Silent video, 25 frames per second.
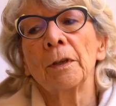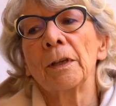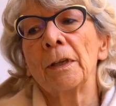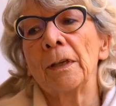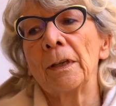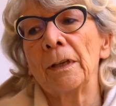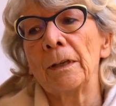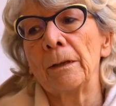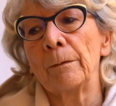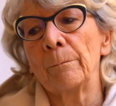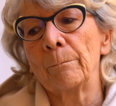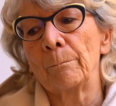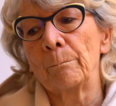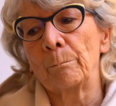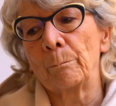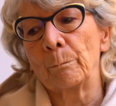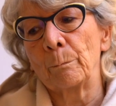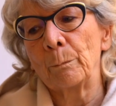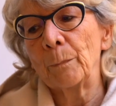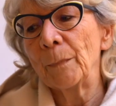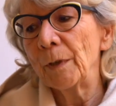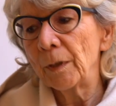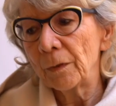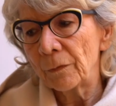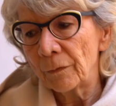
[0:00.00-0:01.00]
ehm,
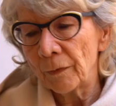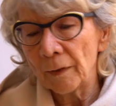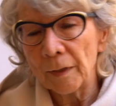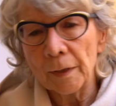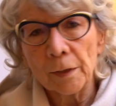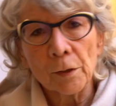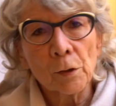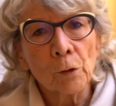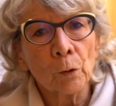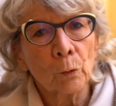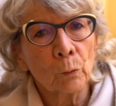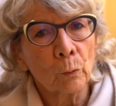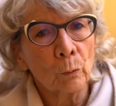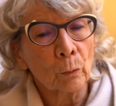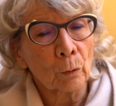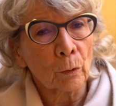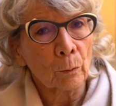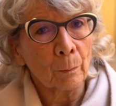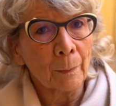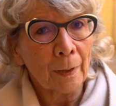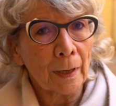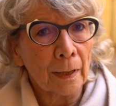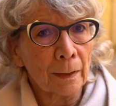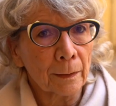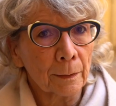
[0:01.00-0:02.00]
mi riferisco ad un
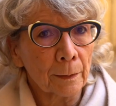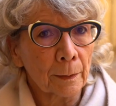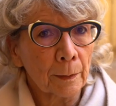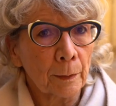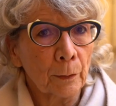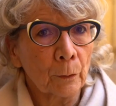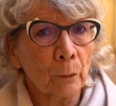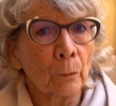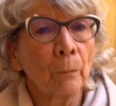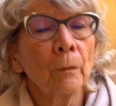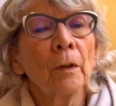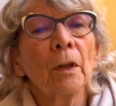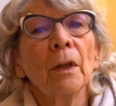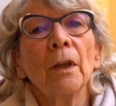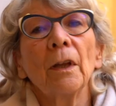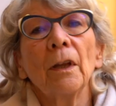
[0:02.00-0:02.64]
romanzo